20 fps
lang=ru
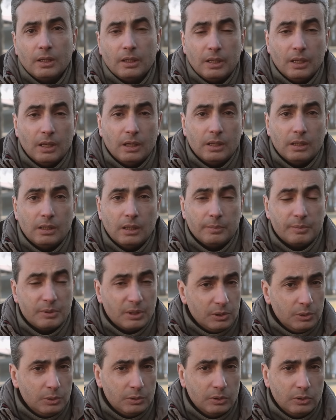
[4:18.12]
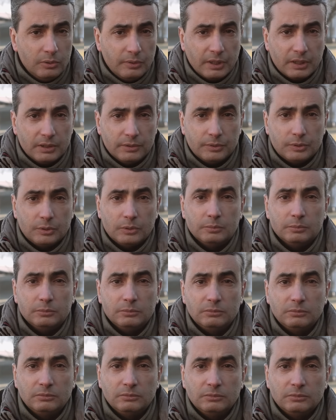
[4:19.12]
Я абсолютно уверен в том,
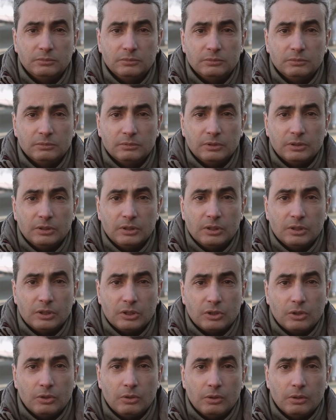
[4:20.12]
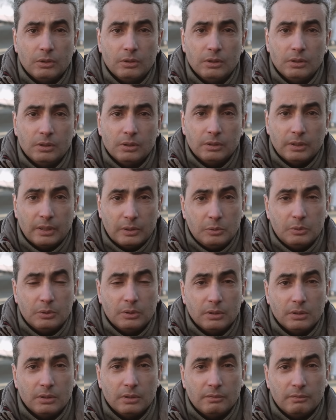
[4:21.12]
что
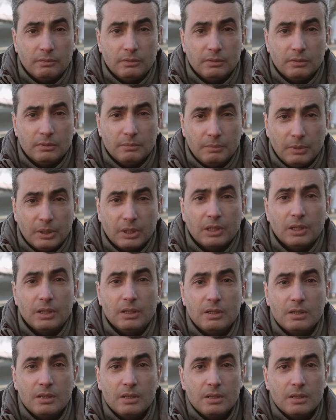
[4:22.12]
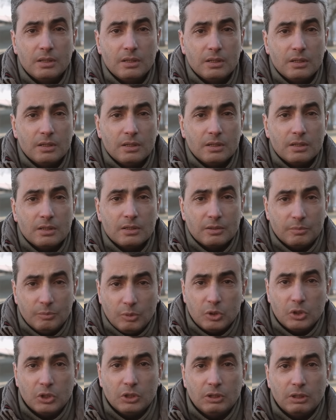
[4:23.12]
народ мира
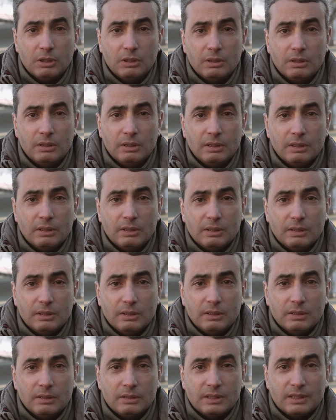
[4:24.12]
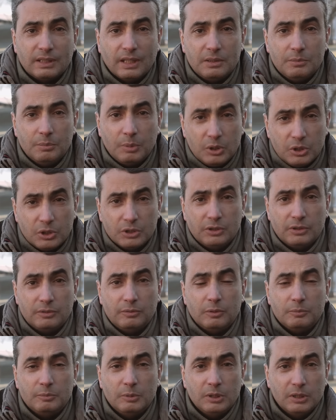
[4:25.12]
сможет стать
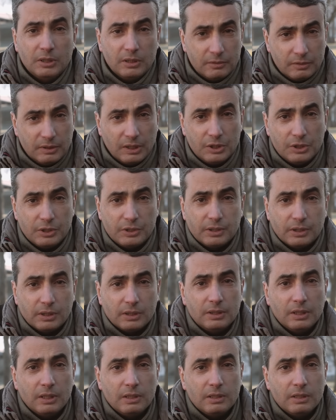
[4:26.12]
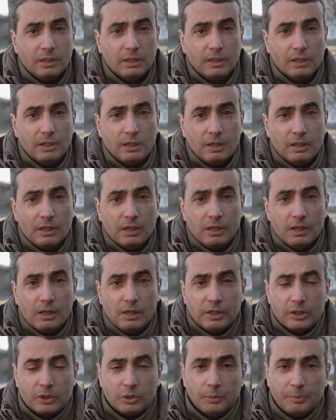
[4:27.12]
большинством в нашей стране,
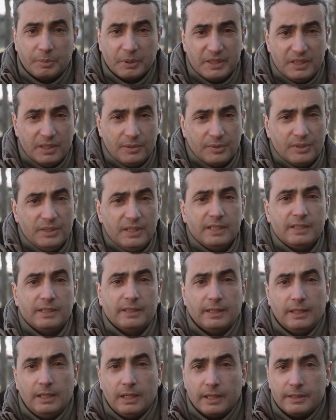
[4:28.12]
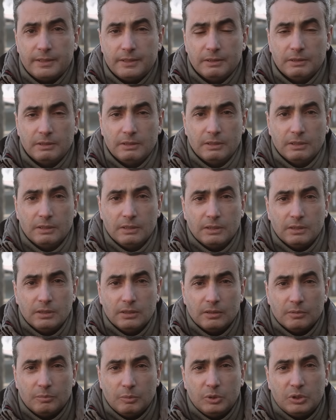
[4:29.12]
что призыв не стрелять
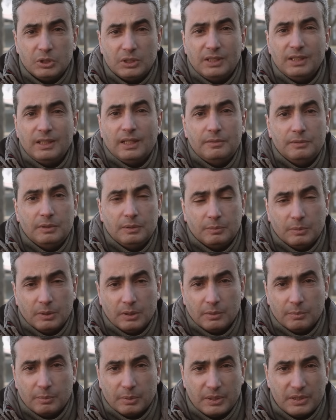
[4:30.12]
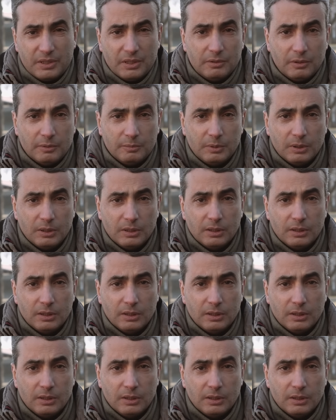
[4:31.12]
будет главным призывом